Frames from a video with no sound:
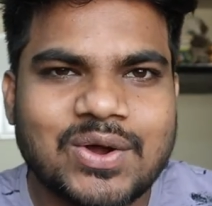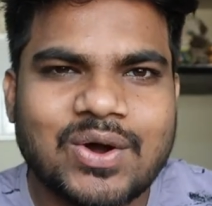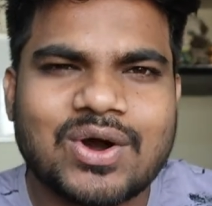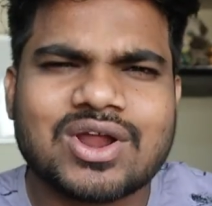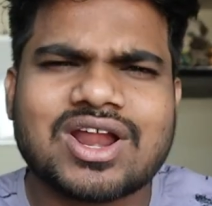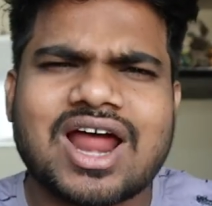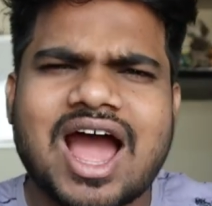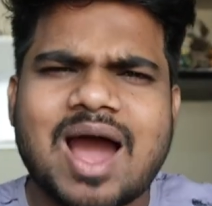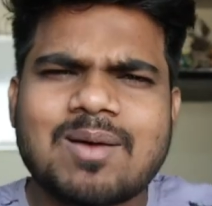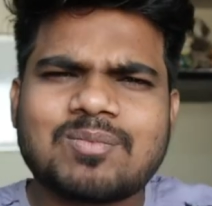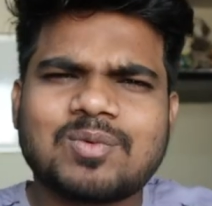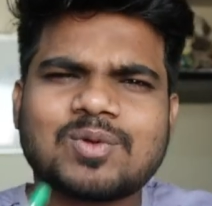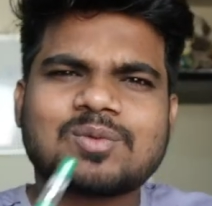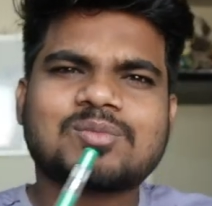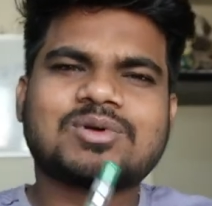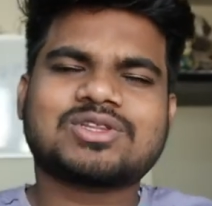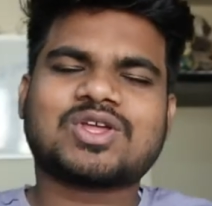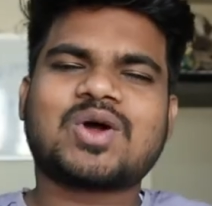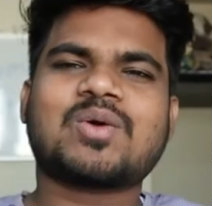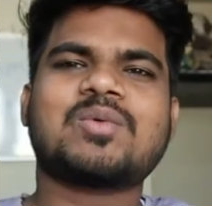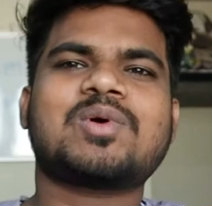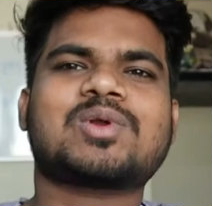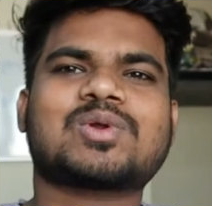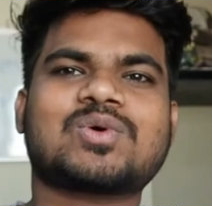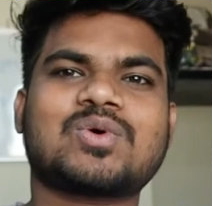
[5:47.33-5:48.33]
और आप लोग
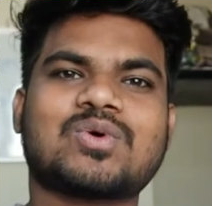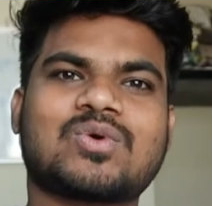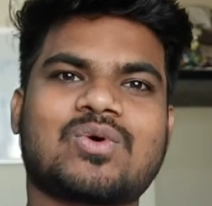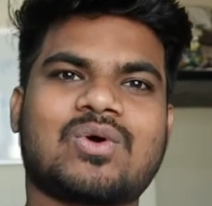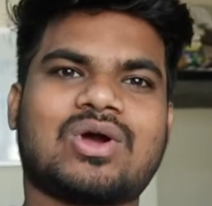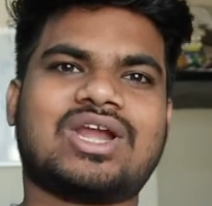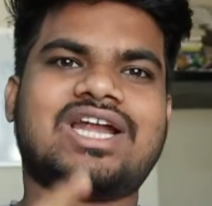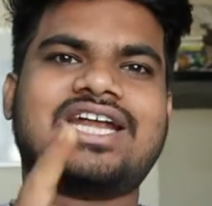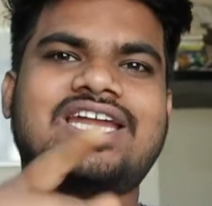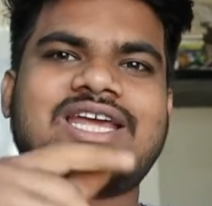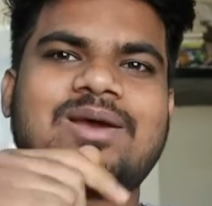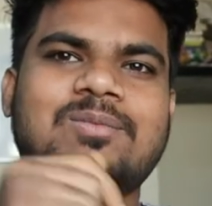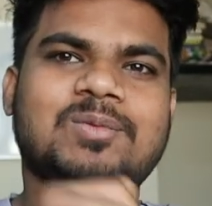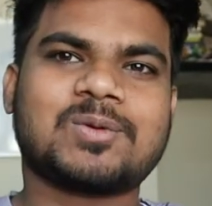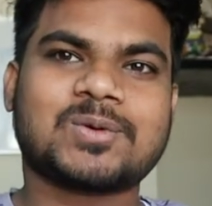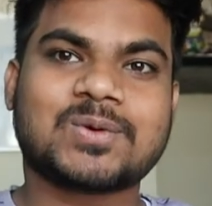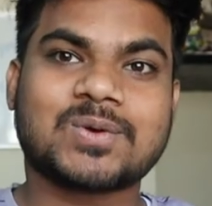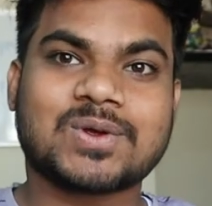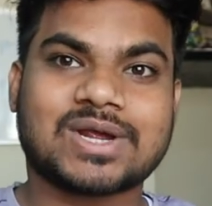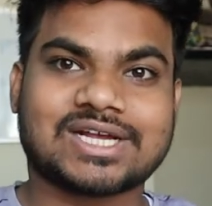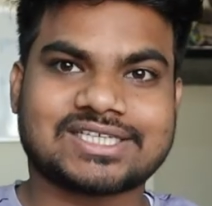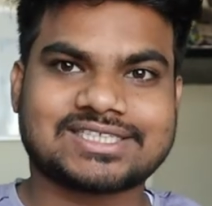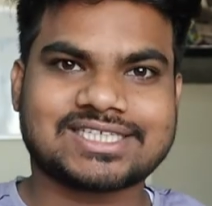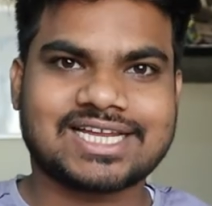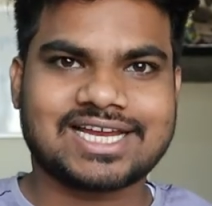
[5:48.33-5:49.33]
बताओ मेरे को क्वालिटी आप लोगों
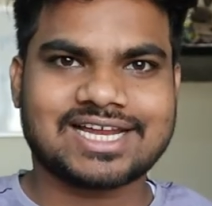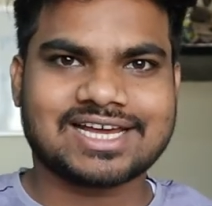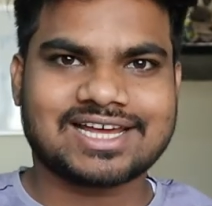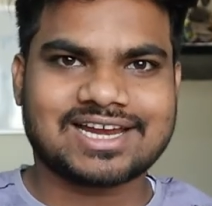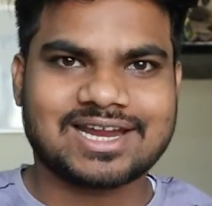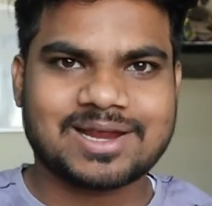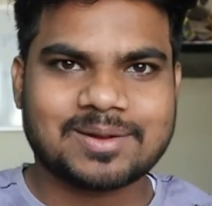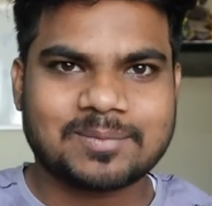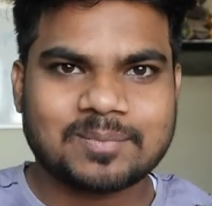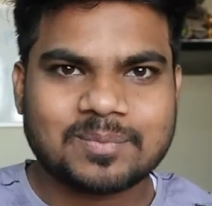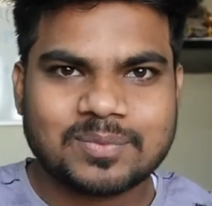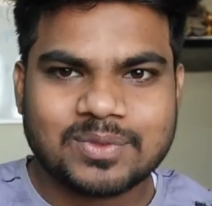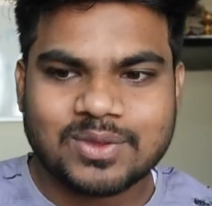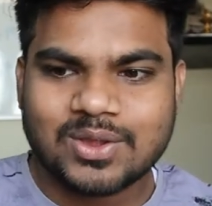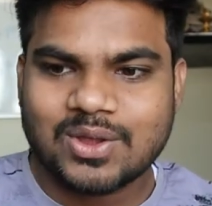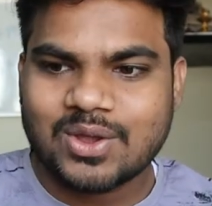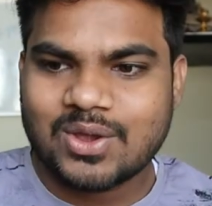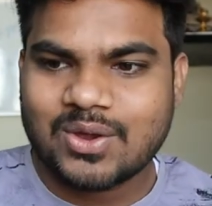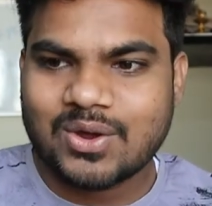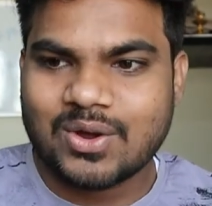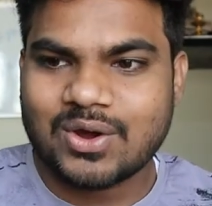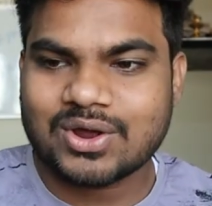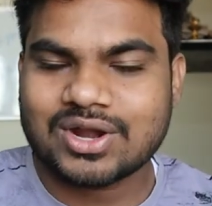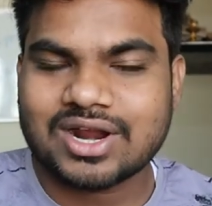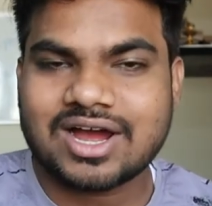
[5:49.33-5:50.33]
को कैसा लग रहा है
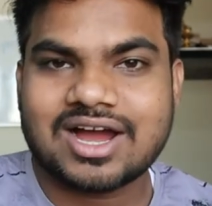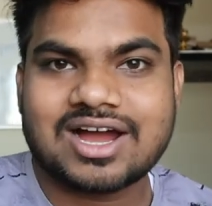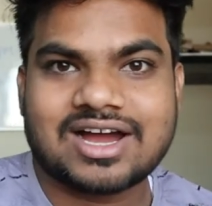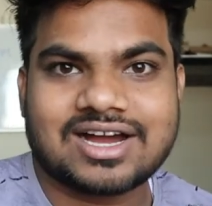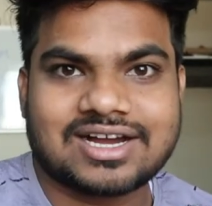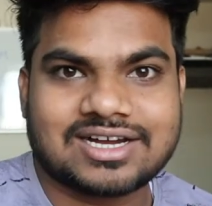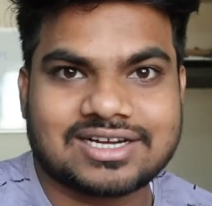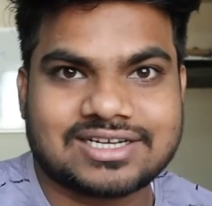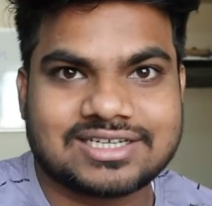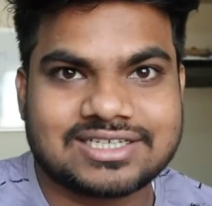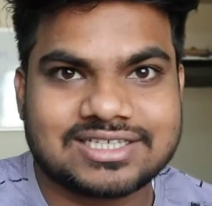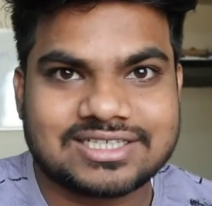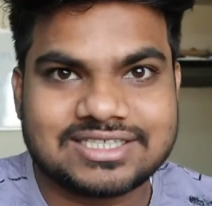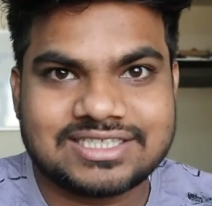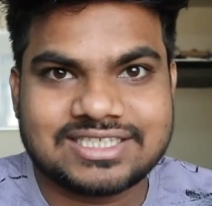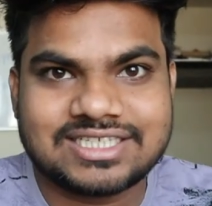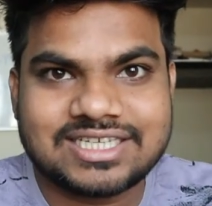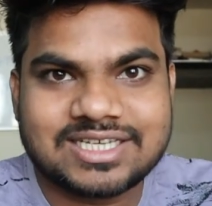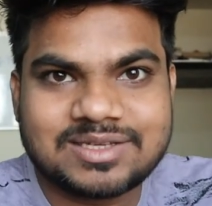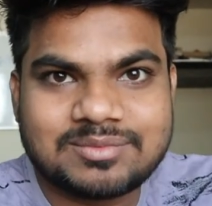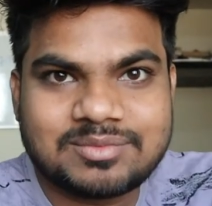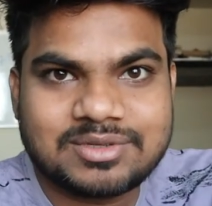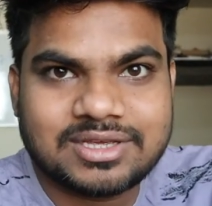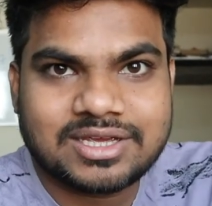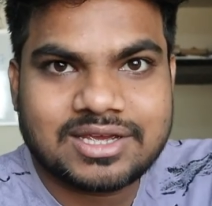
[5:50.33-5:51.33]
और हाँ
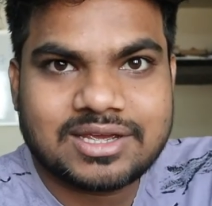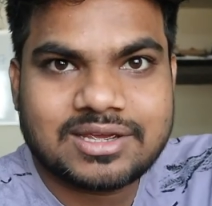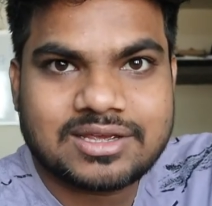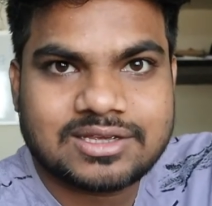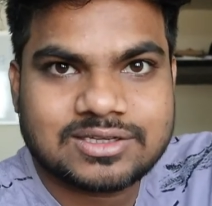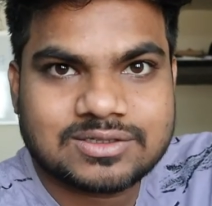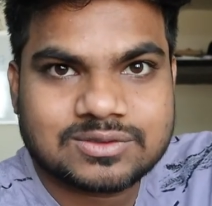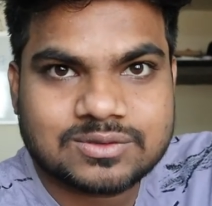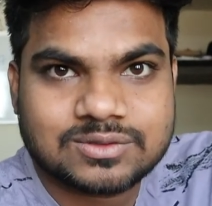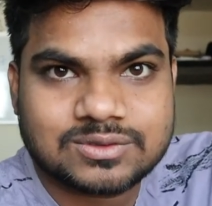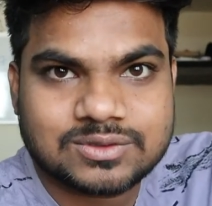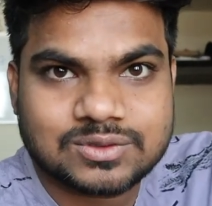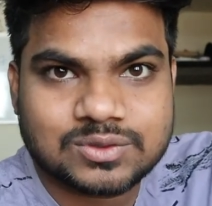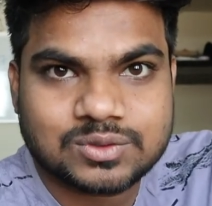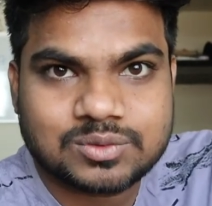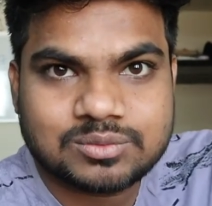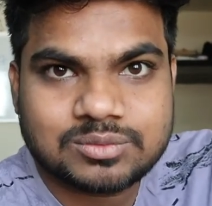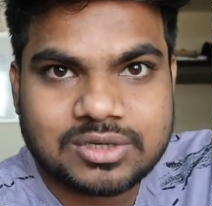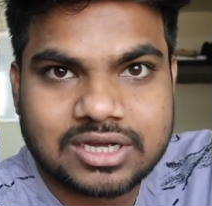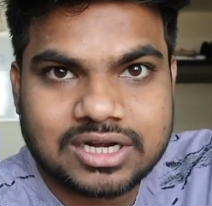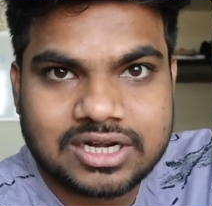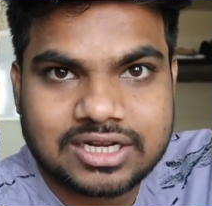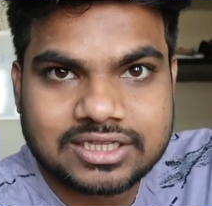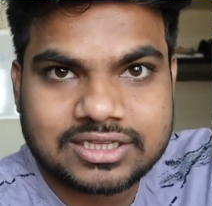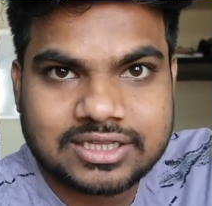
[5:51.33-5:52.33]
ये भी है इसको जूम
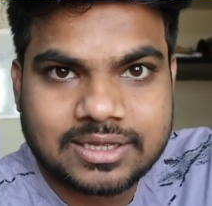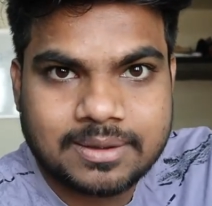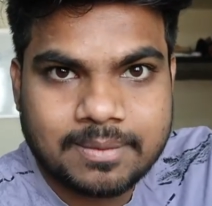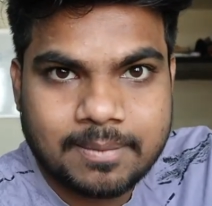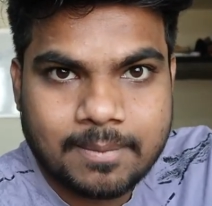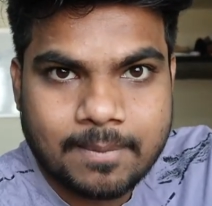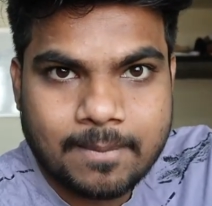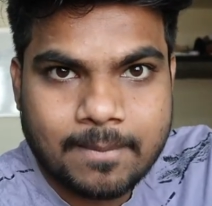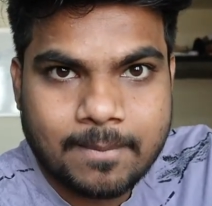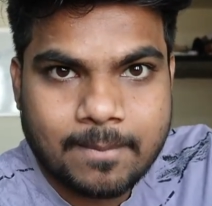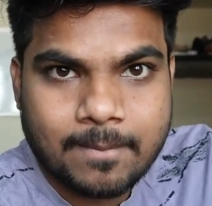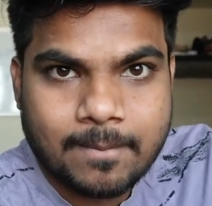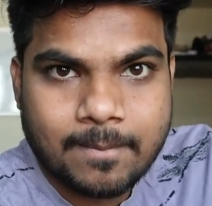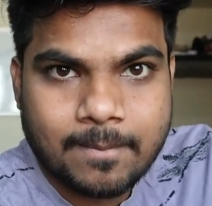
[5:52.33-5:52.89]
कर लेते हैं